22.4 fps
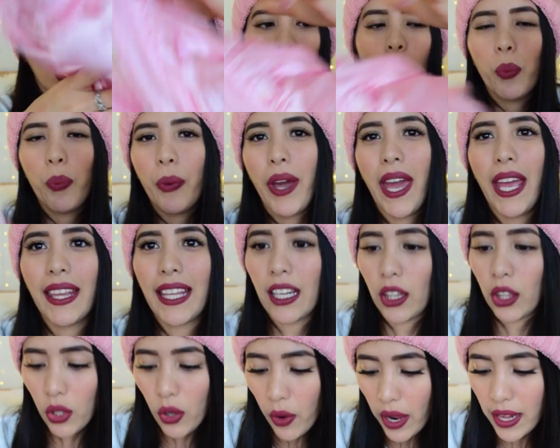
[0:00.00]
tú puedes
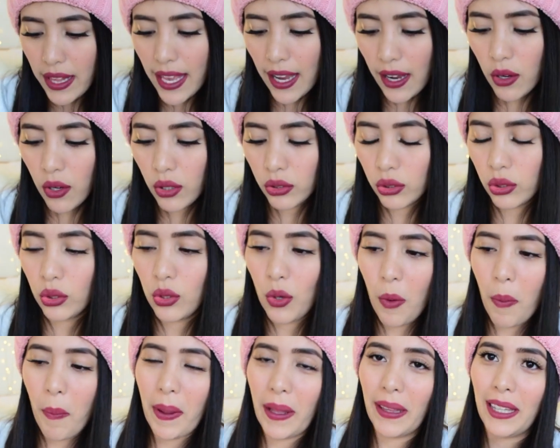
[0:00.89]
estar todo el día con
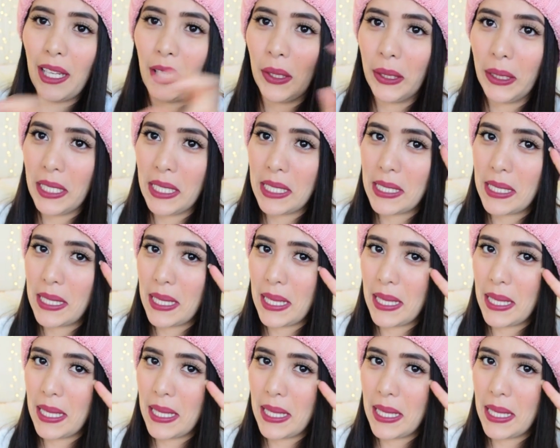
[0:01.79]
tus pantalones